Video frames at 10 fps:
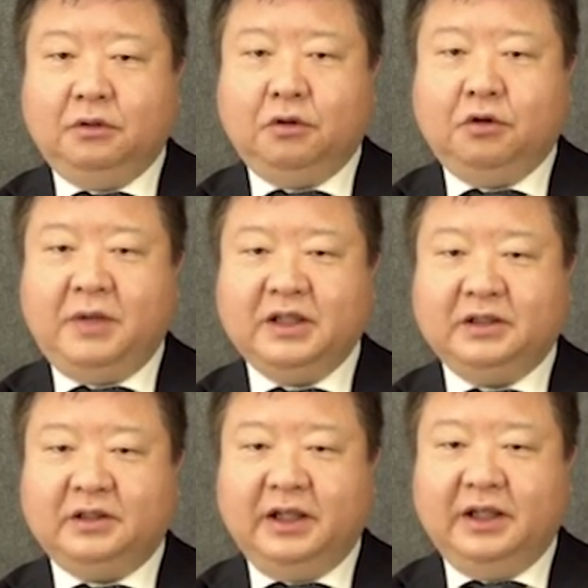ここま
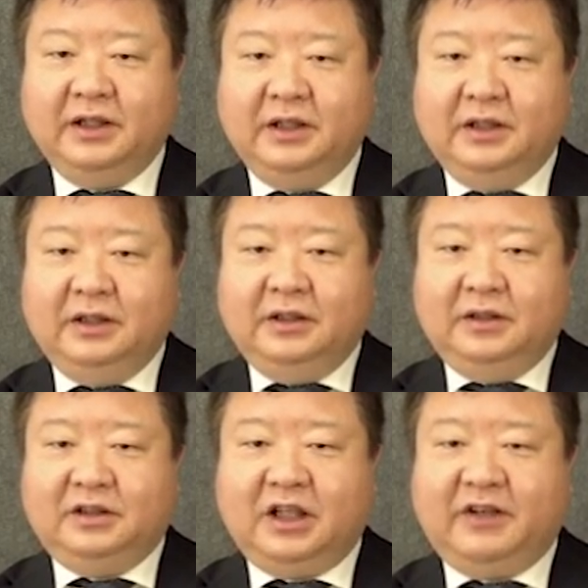でで
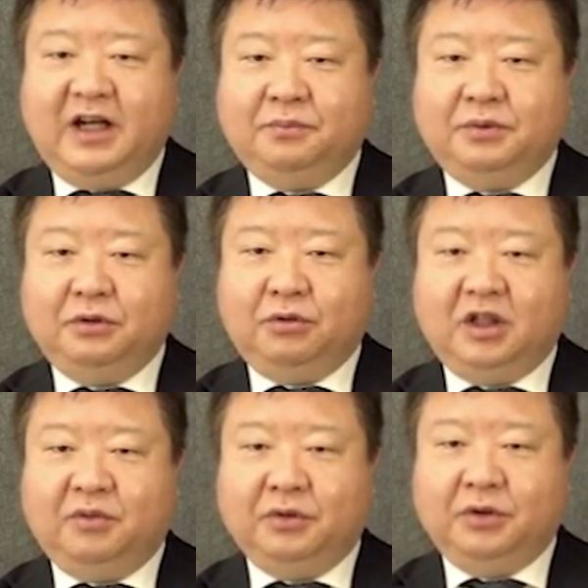Java
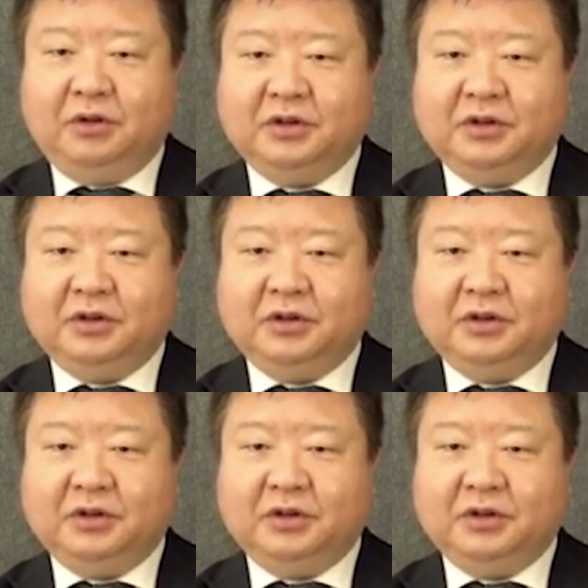プルコナムの